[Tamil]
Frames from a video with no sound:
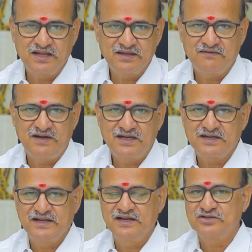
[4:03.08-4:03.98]
கலந்த
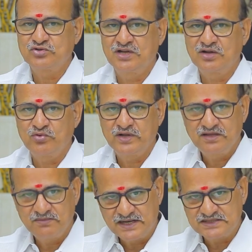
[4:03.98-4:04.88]
வாழ்க்கை என்று
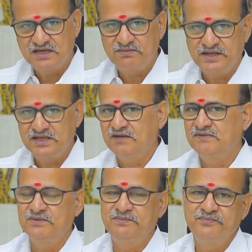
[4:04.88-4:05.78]
சொல்லக்கூடியது மனசில் பதிய
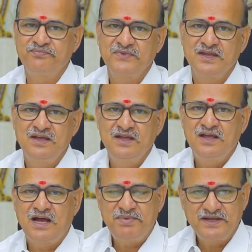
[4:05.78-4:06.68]
வரும்
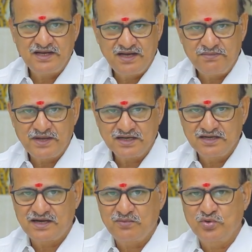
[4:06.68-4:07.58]
அப்போ இதெல்லாம்
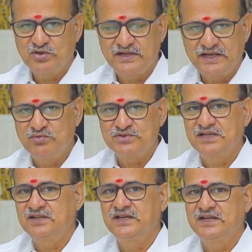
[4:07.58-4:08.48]
பார்க்கின்ற போது தயவு
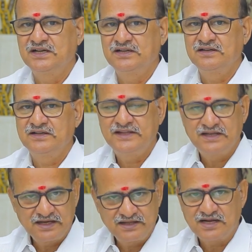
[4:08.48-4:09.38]
செய்து நீங்கள்
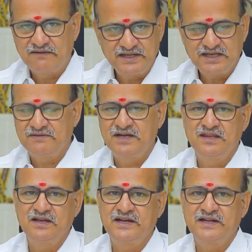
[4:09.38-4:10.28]
இதிலிருந்து கவனிக்க
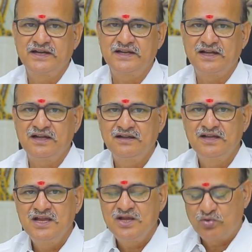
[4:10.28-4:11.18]
வேண்டியது என்னன்னு கேட்டால்
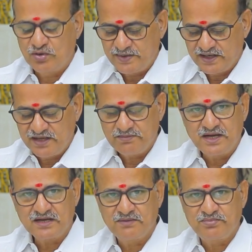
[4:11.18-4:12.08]
ஒரு பெண்ணை
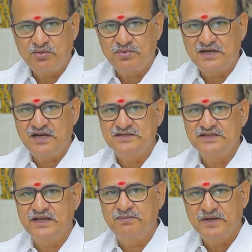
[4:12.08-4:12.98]
பார்க்க புறப்பட்டாலும்
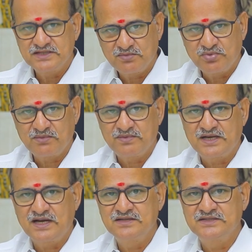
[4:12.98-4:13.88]
சரி பேச
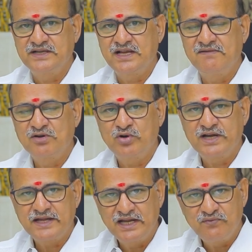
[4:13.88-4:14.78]
புறப்பட்டாலும் சரி
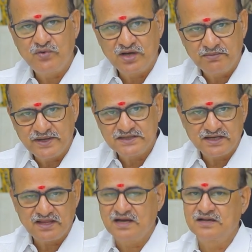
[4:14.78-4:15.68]
அவங்களோட டெலிஃபோனில்
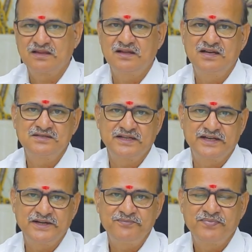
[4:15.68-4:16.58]
பேசுகிறதாக இருந்தாலும் சரி